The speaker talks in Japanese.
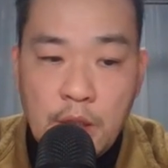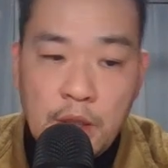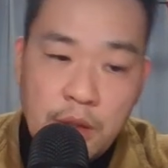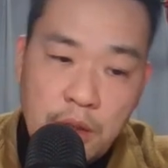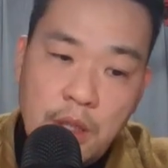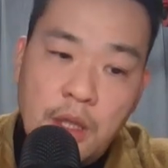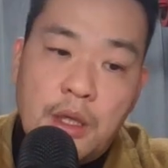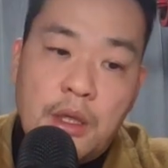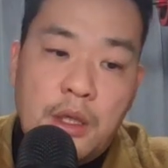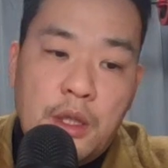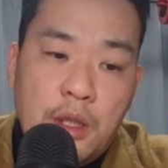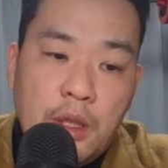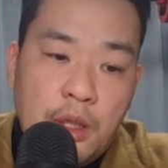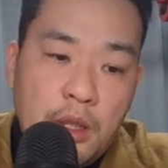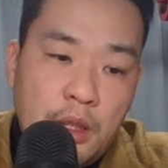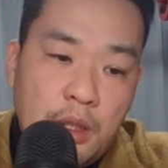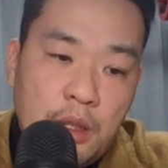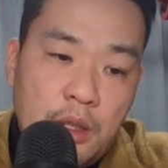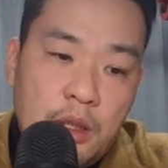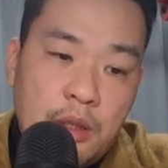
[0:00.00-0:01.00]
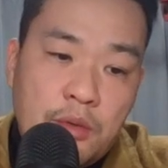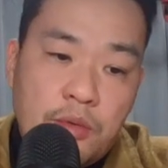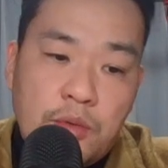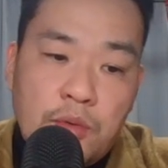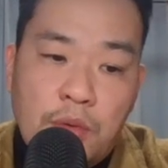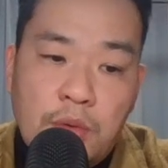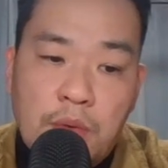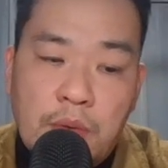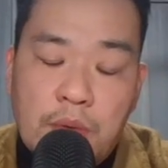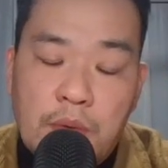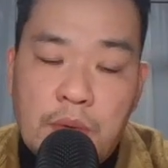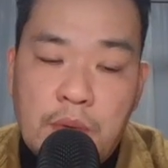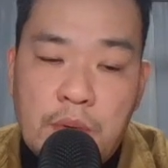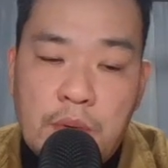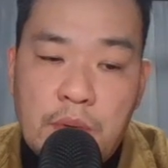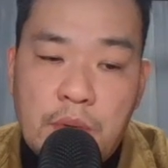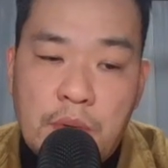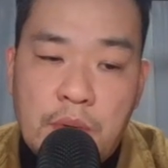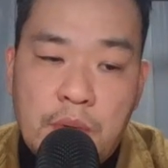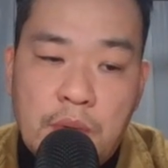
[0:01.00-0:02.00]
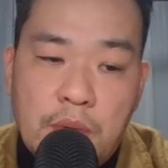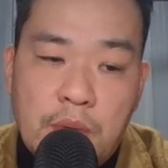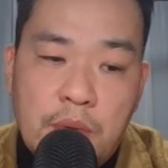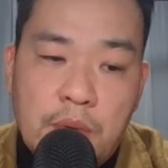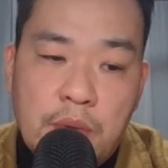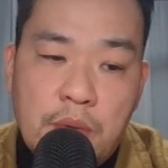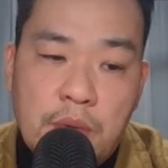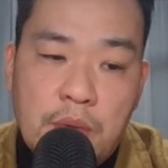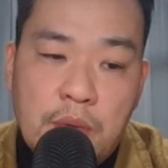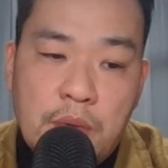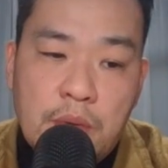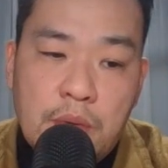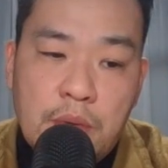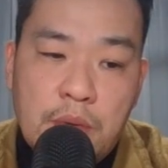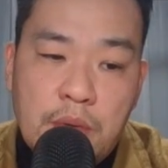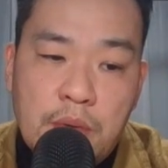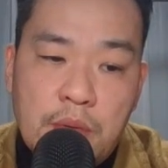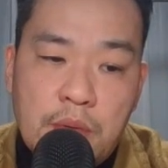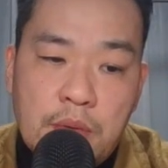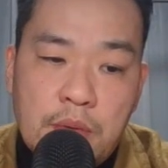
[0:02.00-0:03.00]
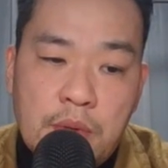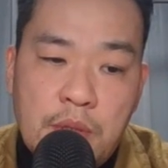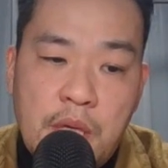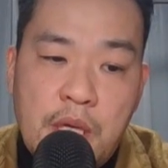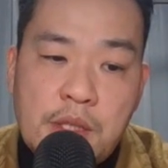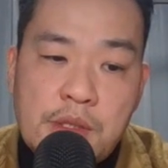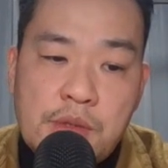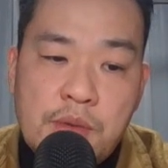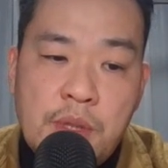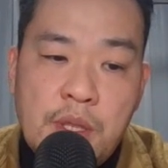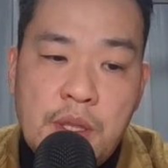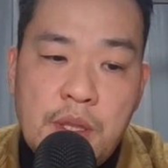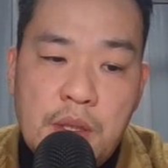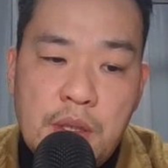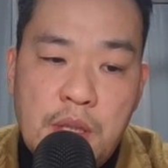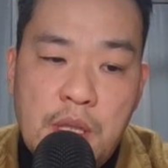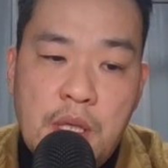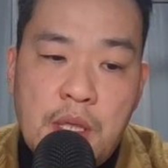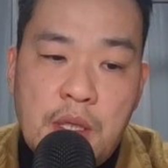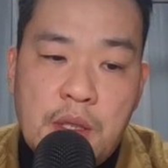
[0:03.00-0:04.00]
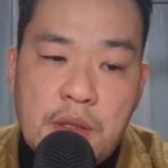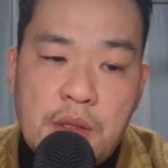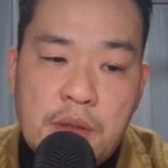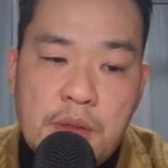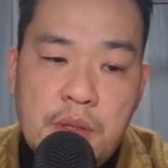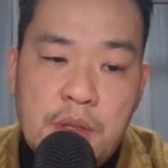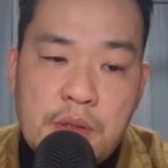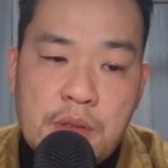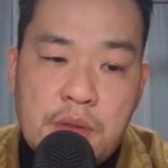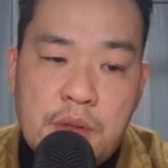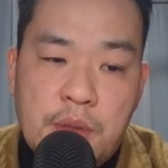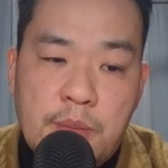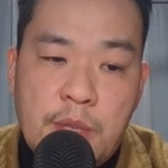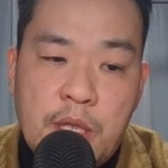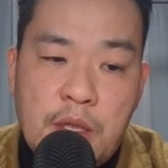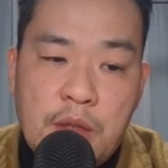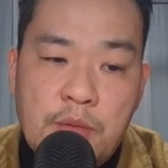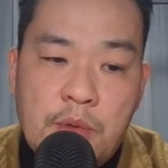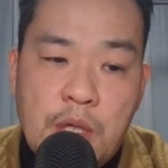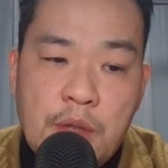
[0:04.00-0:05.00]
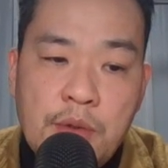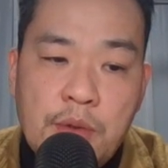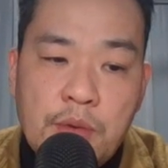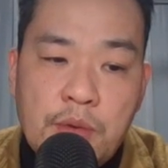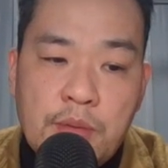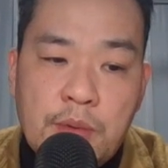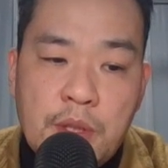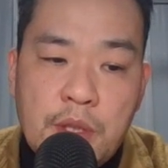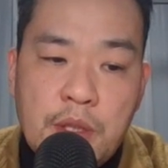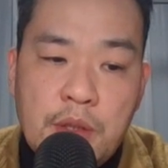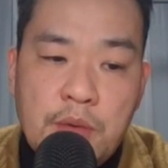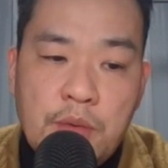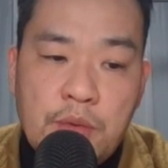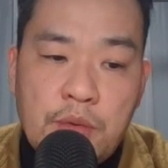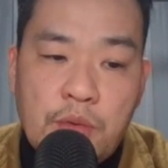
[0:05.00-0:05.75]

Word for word: で、えっと、で、それって、なんて、なんていうのかな、まあ、悪い言葉で言う